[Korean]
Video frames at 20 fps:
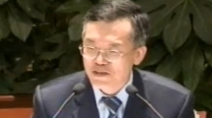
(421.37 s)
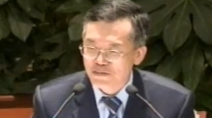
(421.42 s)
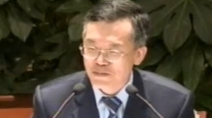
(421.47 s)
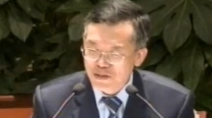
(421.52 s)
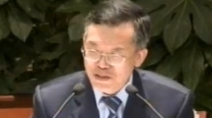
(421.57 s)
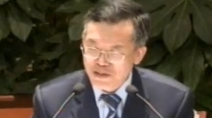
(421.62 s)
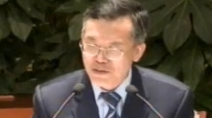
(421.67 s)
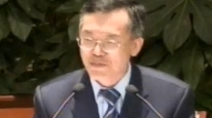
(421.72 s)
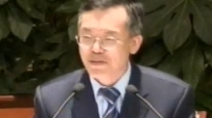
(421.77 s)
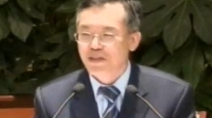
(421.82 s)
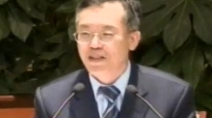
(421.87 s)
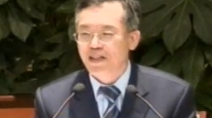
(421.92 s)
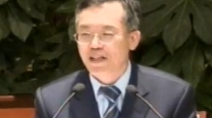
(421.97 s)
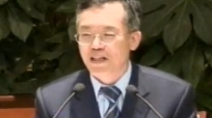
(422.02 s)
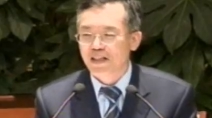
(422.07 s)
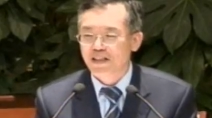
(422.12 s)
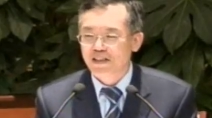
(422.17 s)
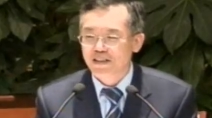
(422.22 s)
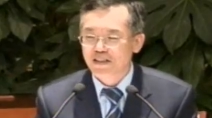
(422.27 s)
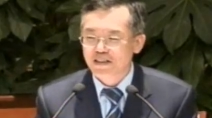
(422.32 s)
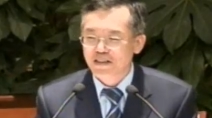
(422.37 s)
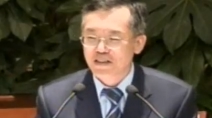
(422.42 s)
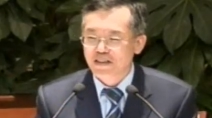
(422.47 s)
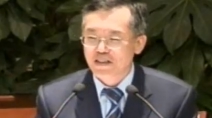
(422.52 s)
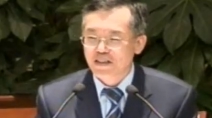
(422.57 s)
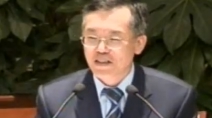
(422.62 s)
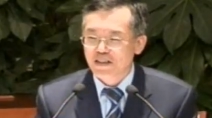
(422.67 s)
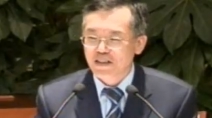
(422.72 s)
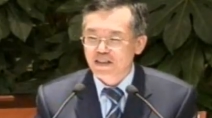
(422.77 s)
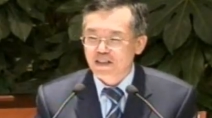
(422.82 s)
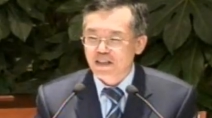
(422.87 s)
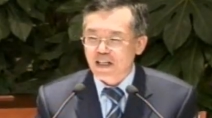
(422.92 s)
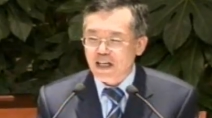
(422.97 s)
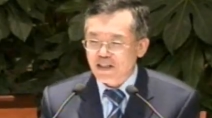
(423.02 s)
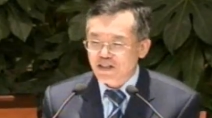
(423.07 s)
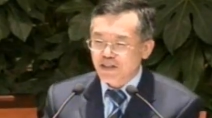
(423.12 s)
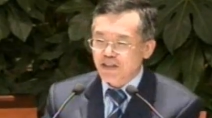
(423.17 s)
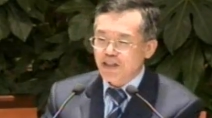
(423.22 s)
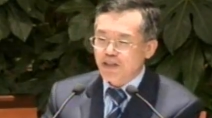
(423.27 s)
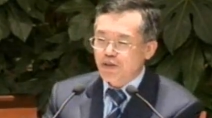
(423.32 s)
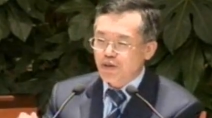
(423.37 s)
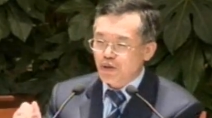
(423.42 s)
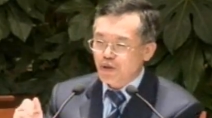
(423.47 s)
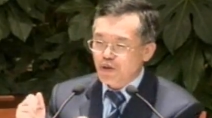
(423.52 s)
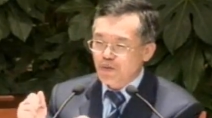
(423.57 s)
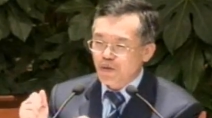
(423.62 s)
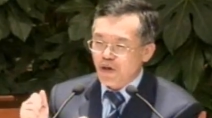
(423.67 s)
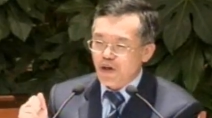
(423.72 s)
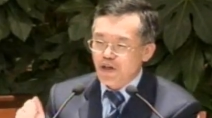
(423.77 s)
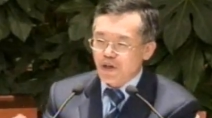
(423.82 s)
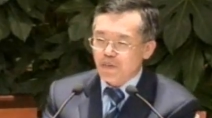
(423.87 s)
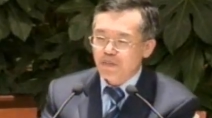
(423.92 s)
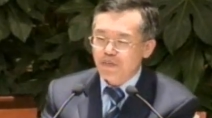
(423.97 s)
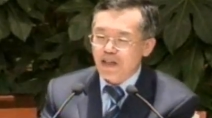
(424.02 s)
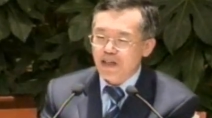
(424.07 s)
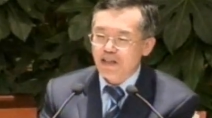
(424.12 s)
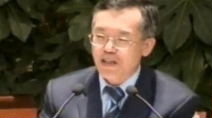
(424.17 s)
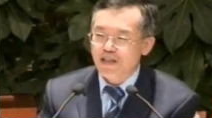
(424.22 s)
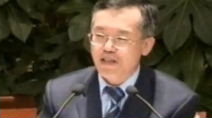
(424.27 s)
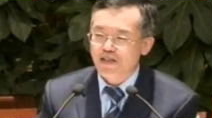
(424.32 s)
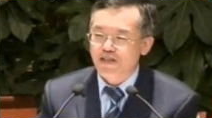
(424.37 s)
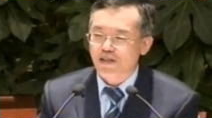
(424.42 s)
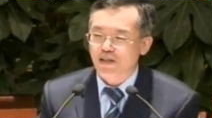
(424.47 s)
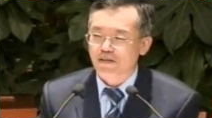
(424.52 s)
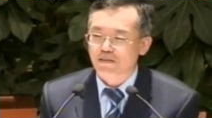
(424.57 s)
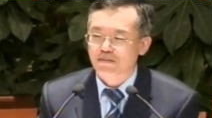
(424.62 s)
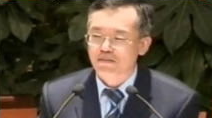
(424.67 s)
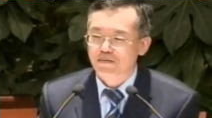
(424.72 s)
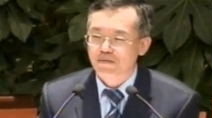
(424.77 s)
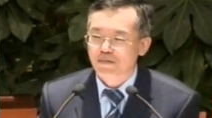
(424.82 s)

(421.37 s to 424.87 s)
믿습니까? 가정이 조금 어렵다 그래서